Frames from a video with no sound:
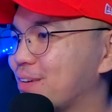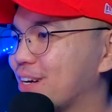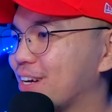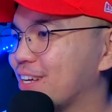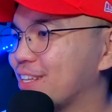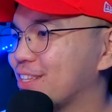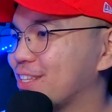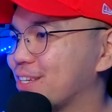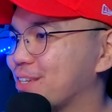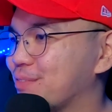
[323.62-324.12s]

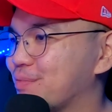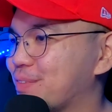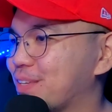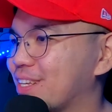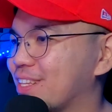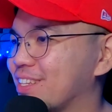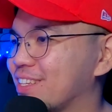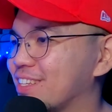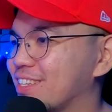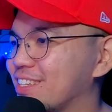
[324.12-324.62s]
Bad trip
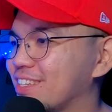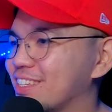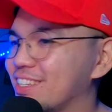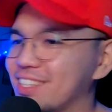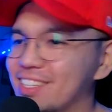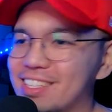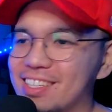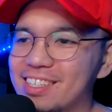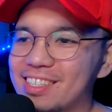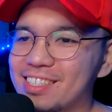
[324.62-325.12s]
yan ah.
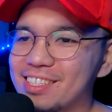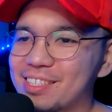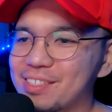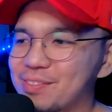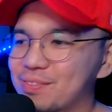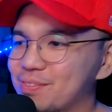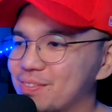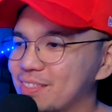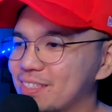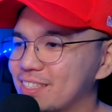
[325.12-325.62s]

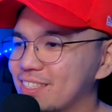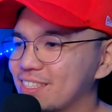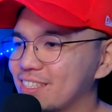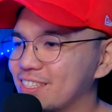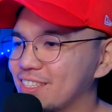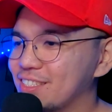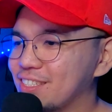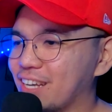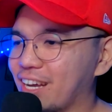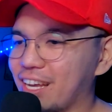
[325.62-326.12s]

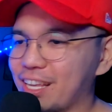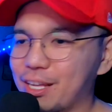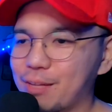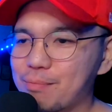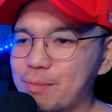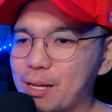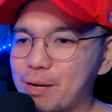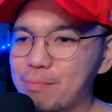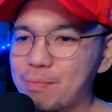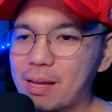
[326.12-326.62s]
So
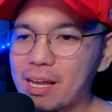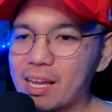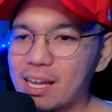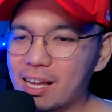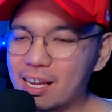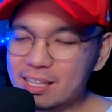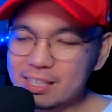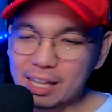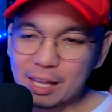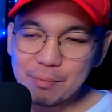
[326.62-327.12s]
ayan, meron
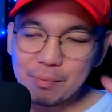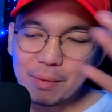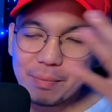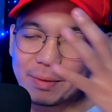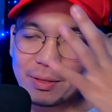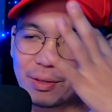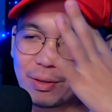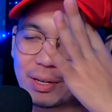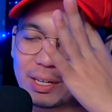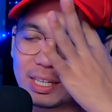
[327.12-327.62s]
pang tayong
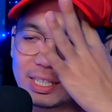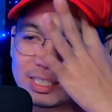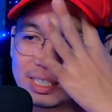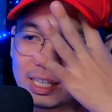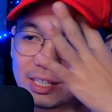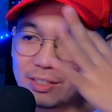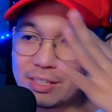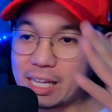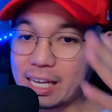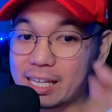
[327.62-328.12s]
papanoorin
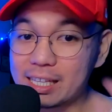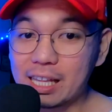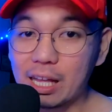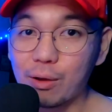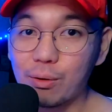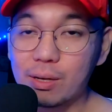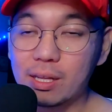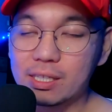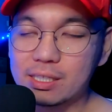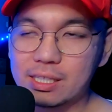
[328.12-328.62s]
isa. No?
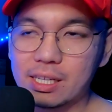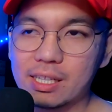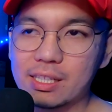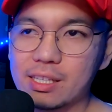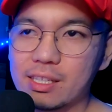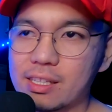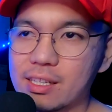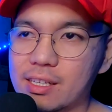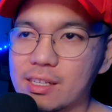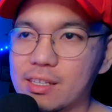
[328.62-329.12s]
Nakita ko lang siya
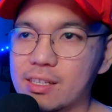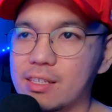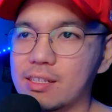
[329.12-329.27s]
kanina.